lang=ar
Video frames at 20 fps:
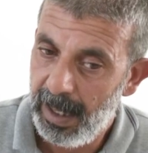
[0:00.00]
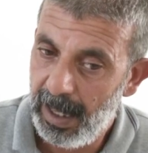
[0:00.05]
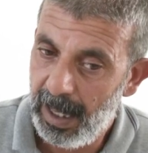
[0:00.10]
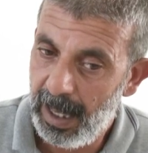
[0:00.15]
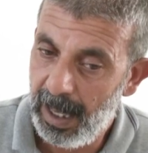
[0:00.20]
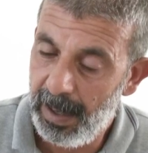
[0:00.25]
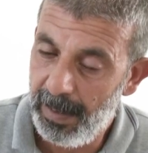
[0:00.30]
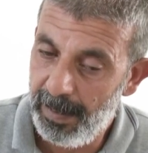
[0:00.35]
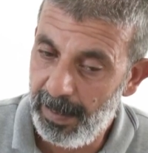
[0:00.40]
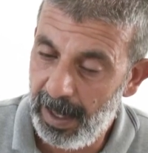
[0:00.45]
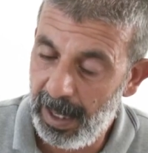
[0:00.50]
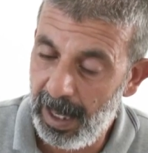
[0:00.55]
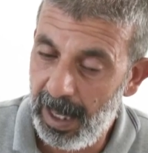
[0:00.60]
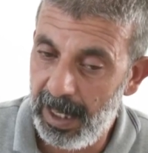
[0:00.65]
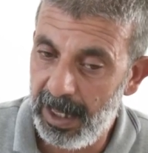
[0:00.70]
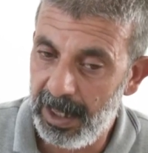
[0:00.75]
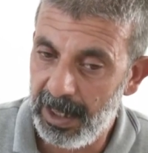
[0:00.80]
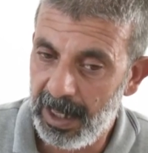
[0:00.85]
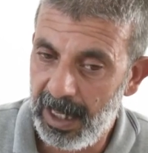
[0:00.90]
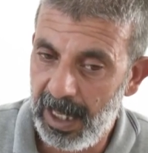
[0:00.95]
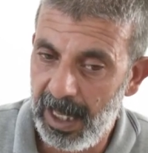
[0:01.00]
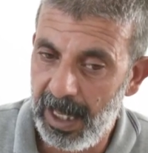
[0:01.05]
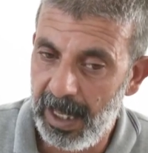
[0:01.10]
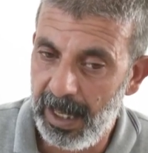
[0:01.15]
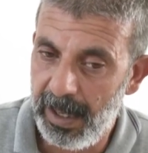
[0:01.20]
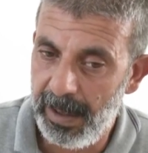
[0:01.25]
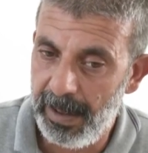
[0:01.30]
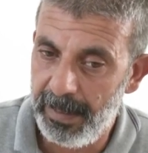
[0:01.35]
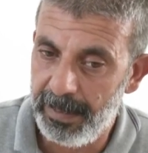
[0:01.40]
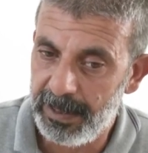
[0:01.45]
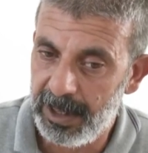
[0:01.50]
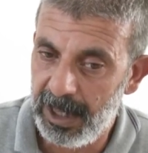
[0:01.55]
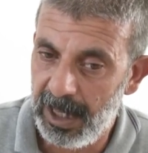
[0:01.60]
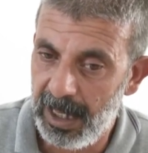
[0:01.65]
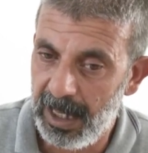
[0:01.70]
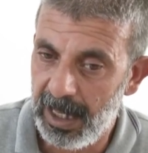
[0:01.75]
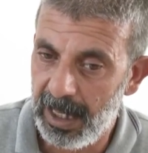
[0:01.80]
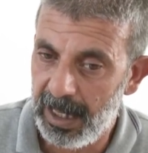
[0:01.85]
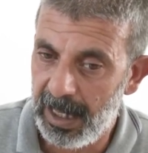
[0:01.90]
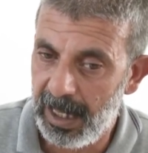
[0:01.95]
على المحل
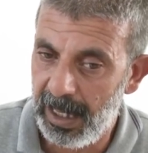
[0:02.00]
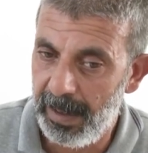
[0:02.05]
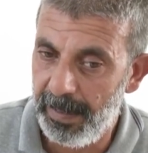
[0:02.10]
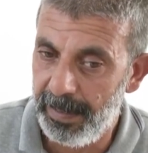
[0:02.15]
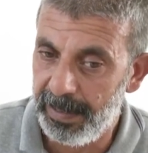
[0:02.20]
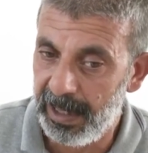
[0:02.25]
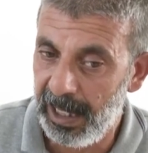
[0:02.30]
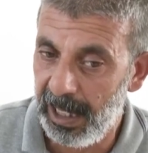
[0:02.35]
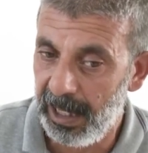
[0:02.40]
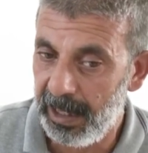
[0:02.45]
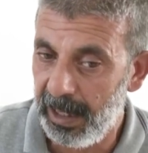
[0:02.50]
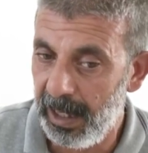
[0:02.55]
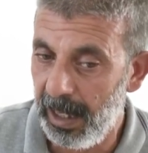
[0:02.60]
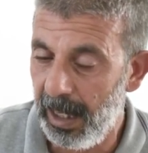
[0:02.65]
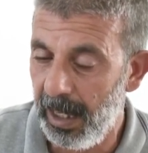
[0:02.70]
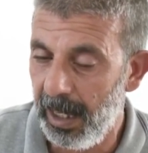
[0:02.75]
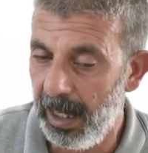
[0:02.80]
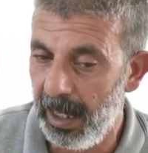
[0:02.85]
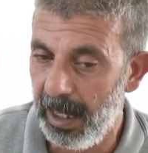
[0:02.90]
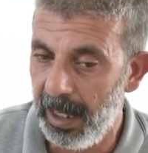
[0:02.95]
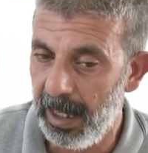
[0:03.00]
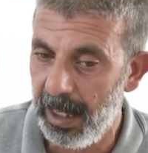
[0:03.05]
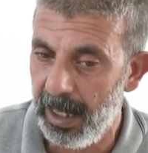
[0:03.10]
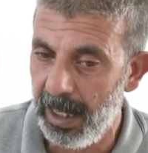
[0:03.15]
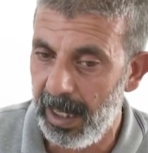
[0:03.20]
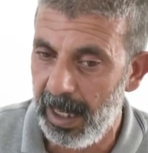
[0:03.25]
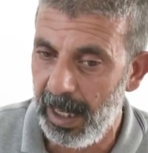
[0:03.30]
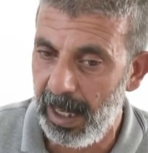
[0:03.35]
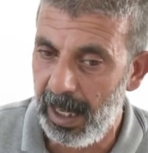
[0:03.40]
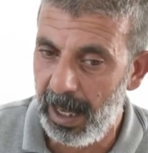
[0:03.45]
بتحكي لي